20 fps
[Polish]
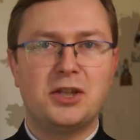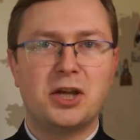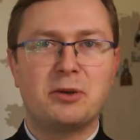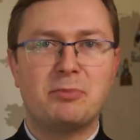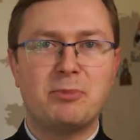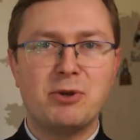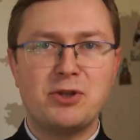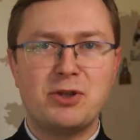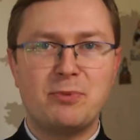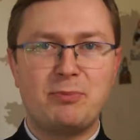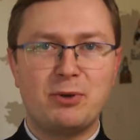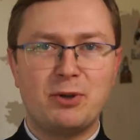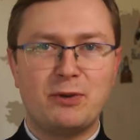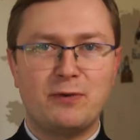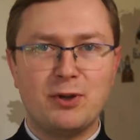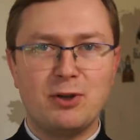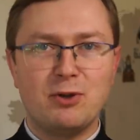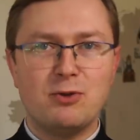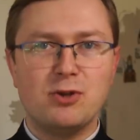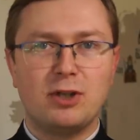Niech będzie
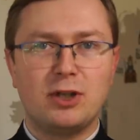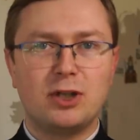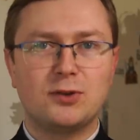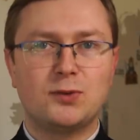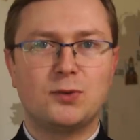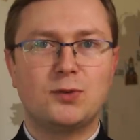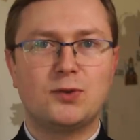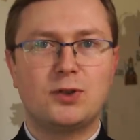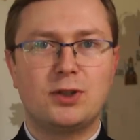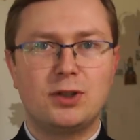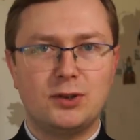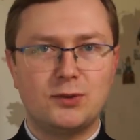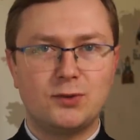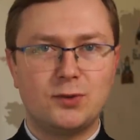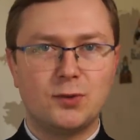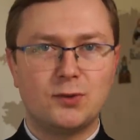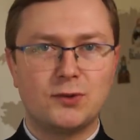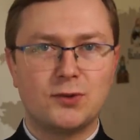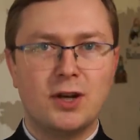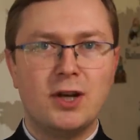pochwalony Jezus
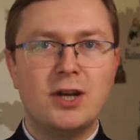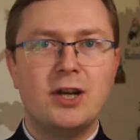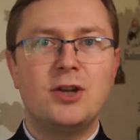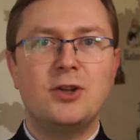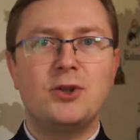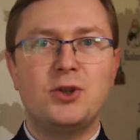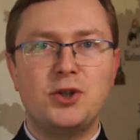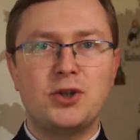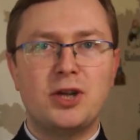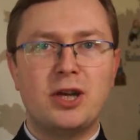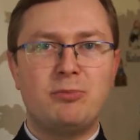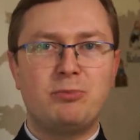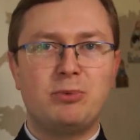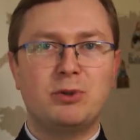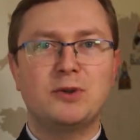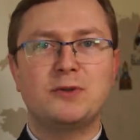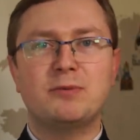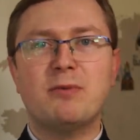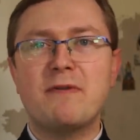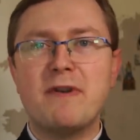Chrystus. Dzisiaj
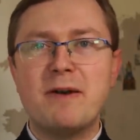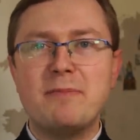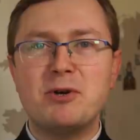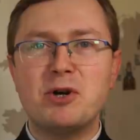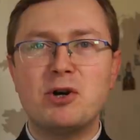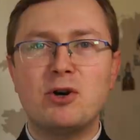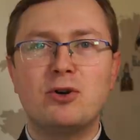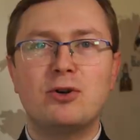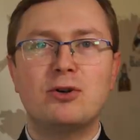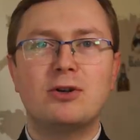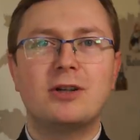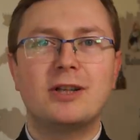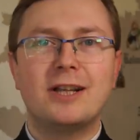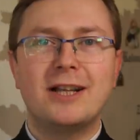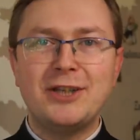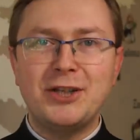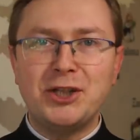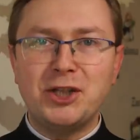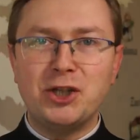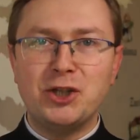porozmawiamy o
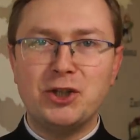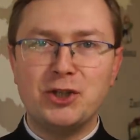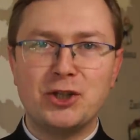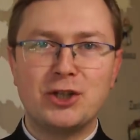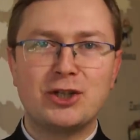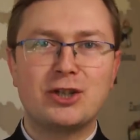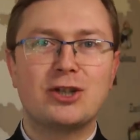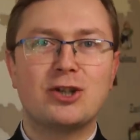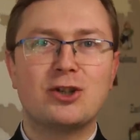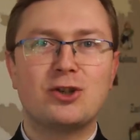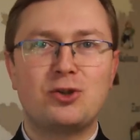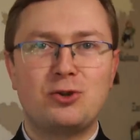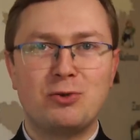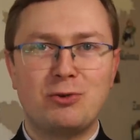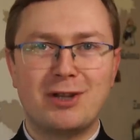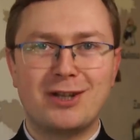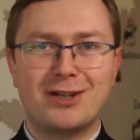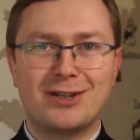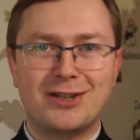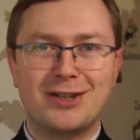religijnych
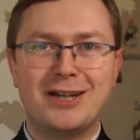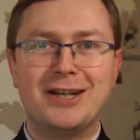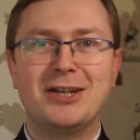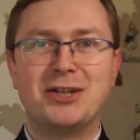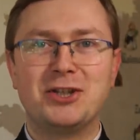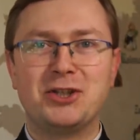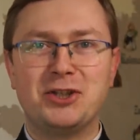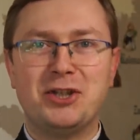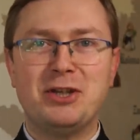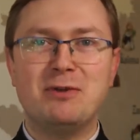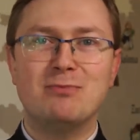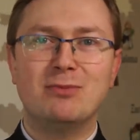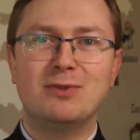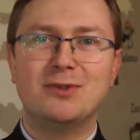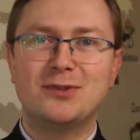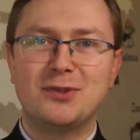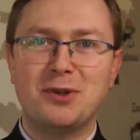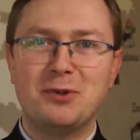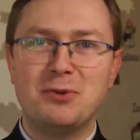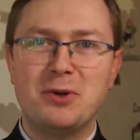szurach. Kim
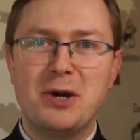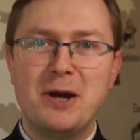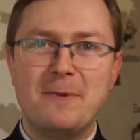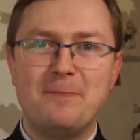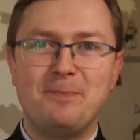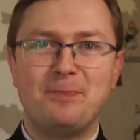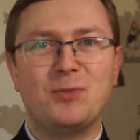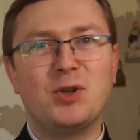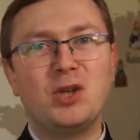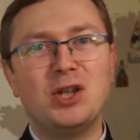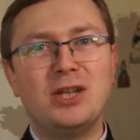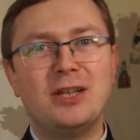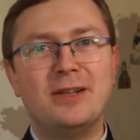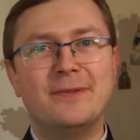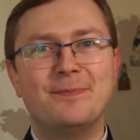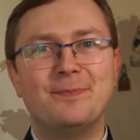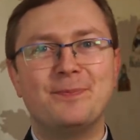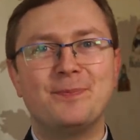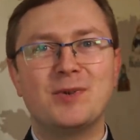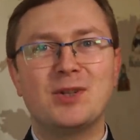są
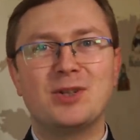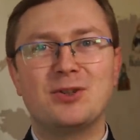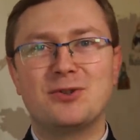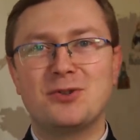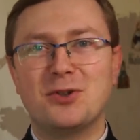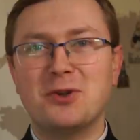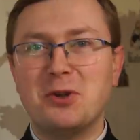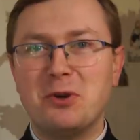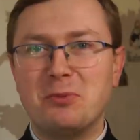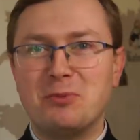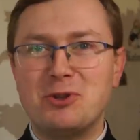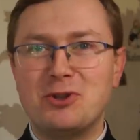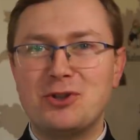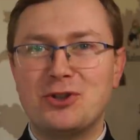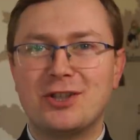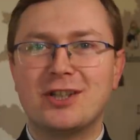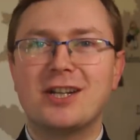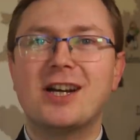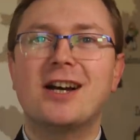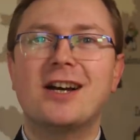i co
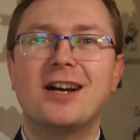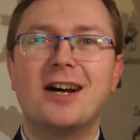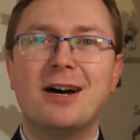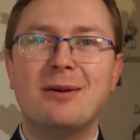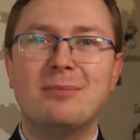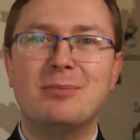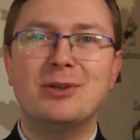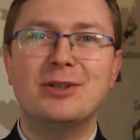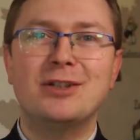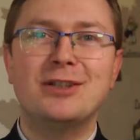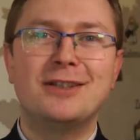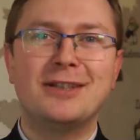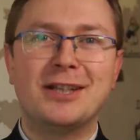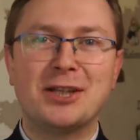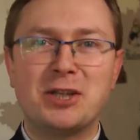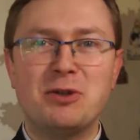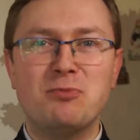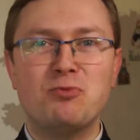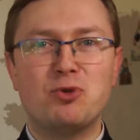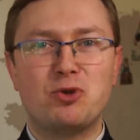robić, aby
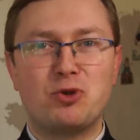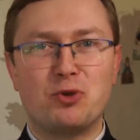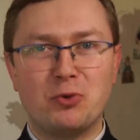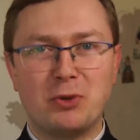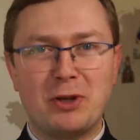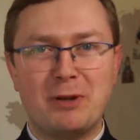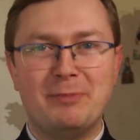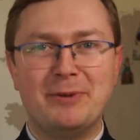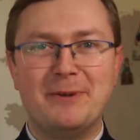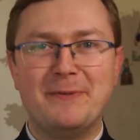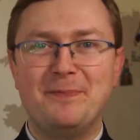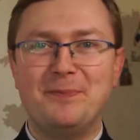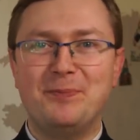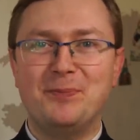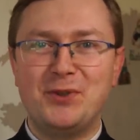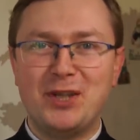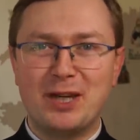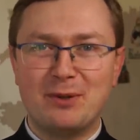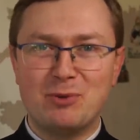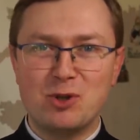takim szurem
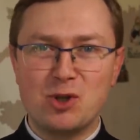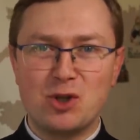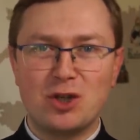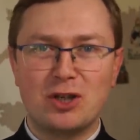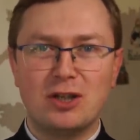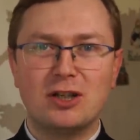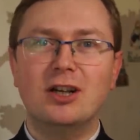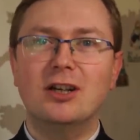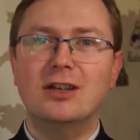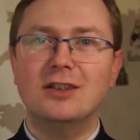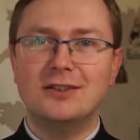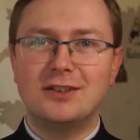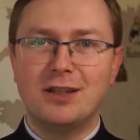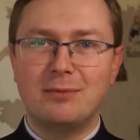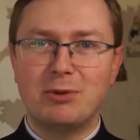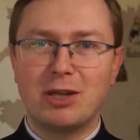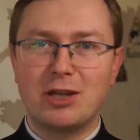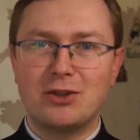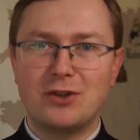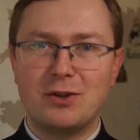nie być.
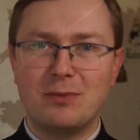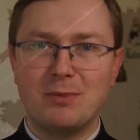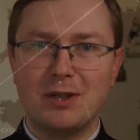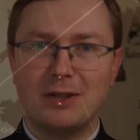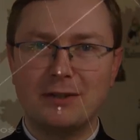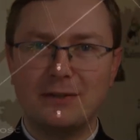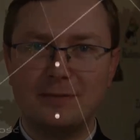Zapraszam.